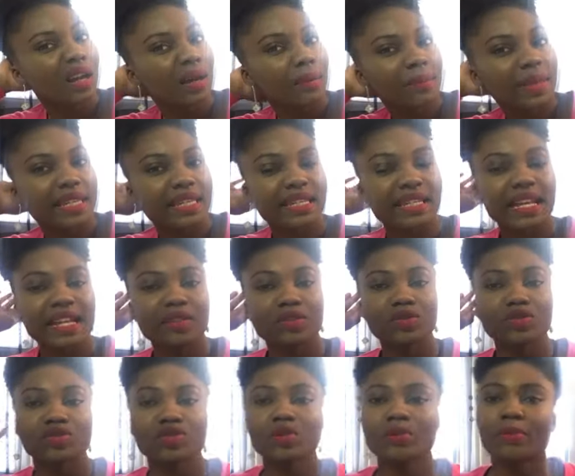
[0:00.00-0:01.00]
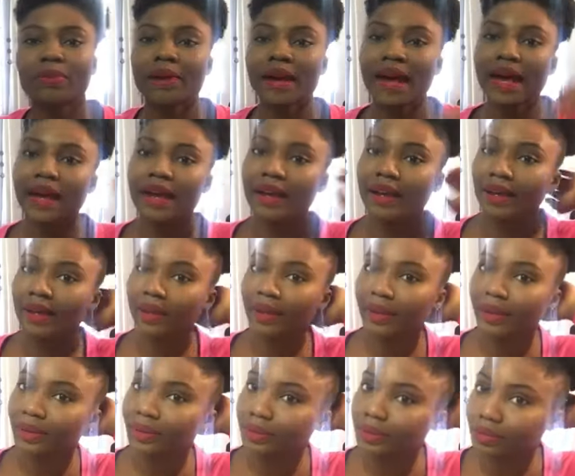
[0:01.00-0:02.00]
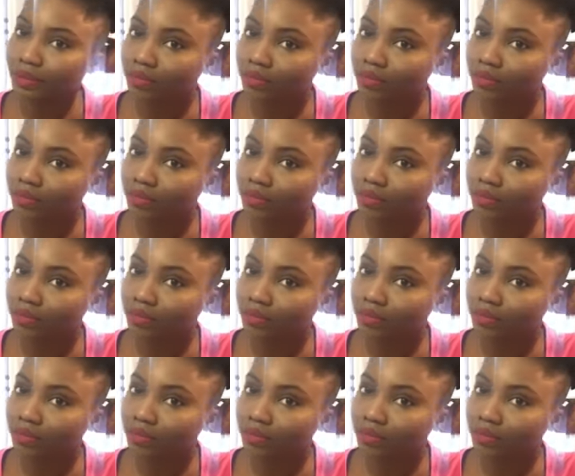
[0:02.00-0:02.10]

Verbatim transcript: Mais qui n'a toujours pas euh,